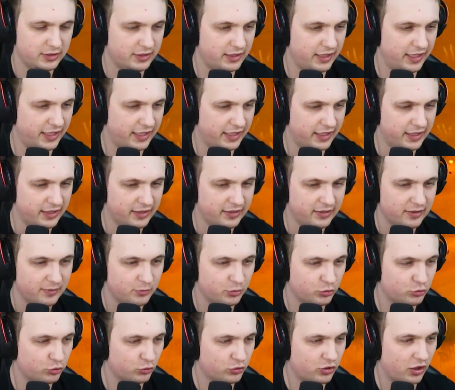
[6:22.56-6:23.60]
ty,
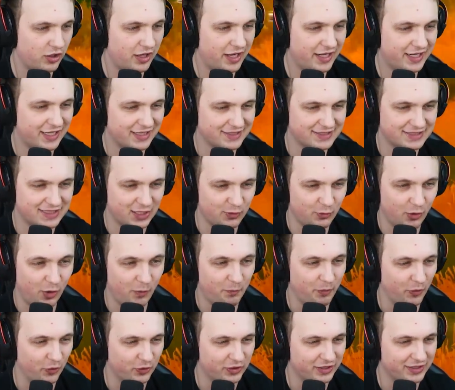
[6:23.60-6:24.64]
bo tu kolega stał
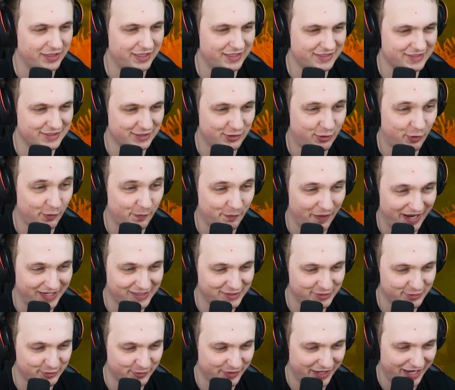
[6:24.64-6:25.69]
obok, ty
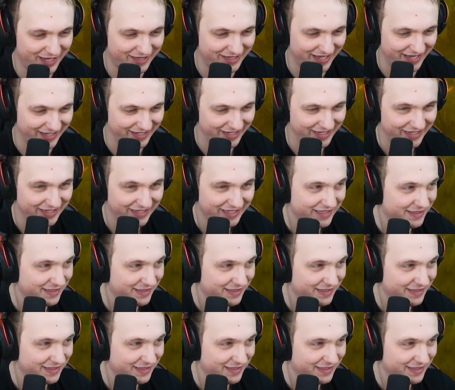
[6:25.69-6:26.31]
skubańcu jeden.